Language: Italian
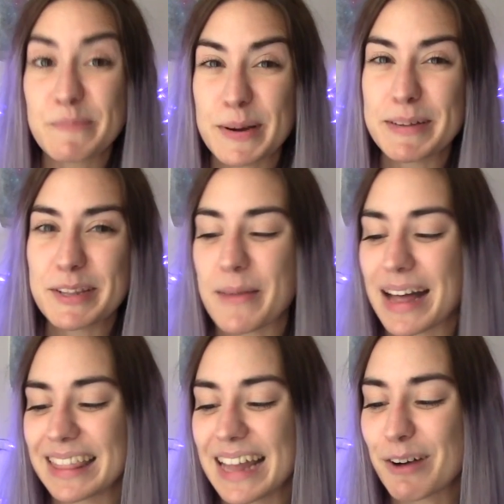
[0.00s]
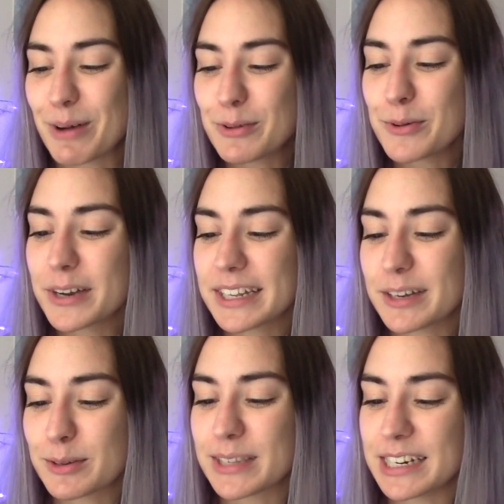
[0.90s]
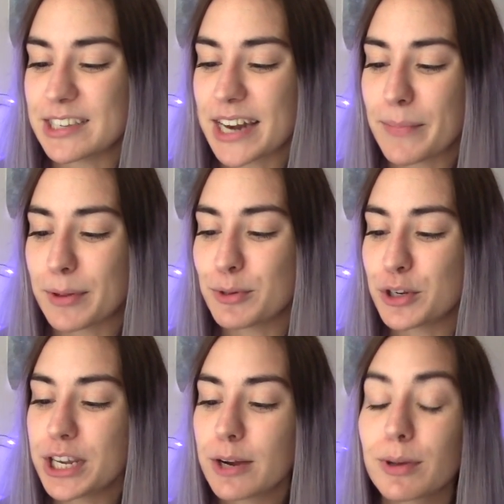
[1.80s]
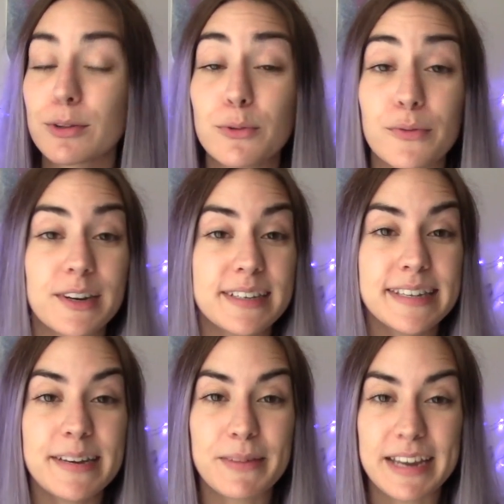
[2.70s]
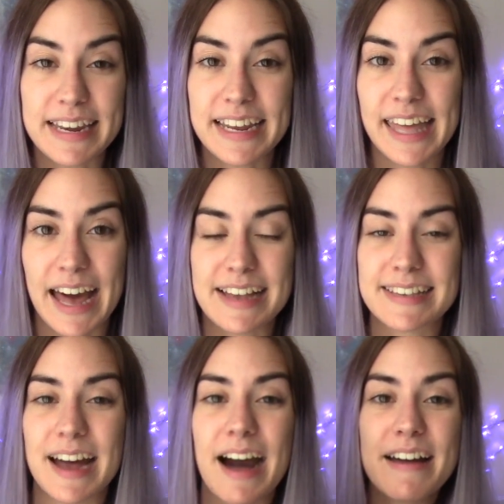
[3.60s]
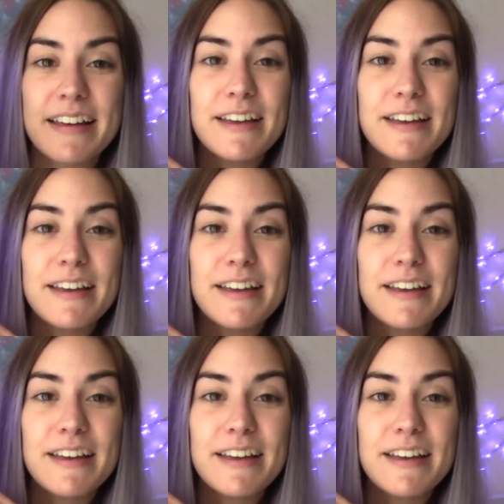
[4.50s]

Prima domanda, qualcuno che ti costringerebbe ad uscire quando tu vorresti rimanere in casa?